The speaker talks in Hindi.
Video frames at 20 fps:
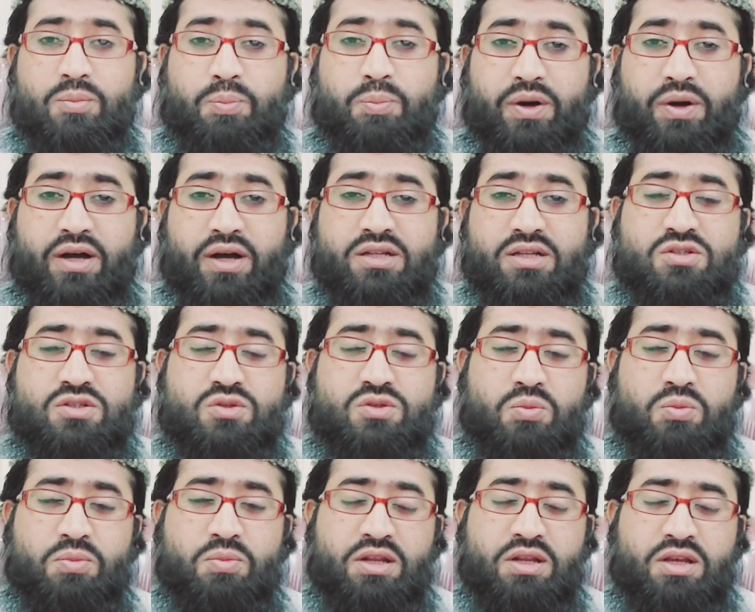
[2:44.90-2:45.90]

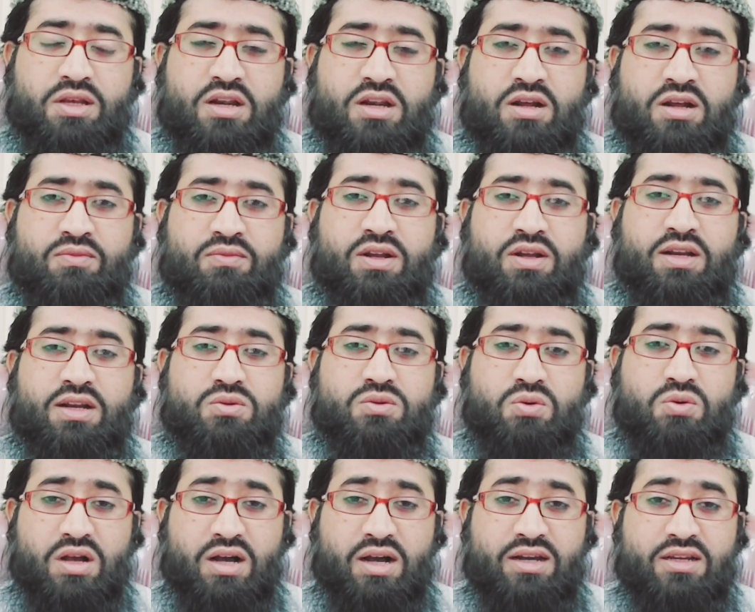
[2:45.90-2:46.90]
500 मिलीग्राम वाले जो
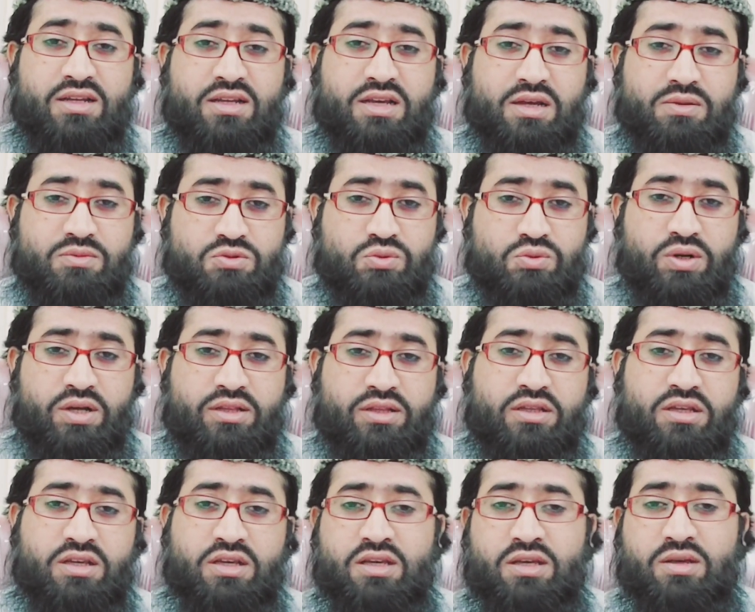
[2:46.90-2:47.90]
खाली कैप्सूल
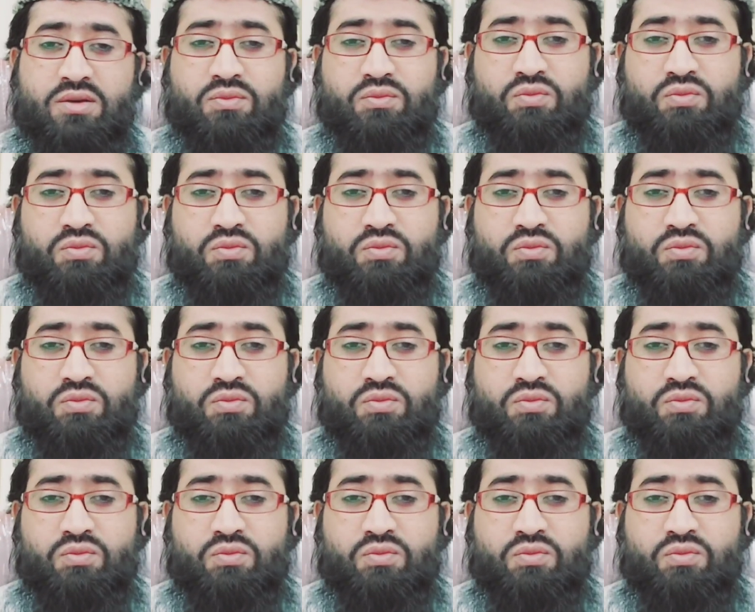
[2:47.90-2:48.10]
आते हैं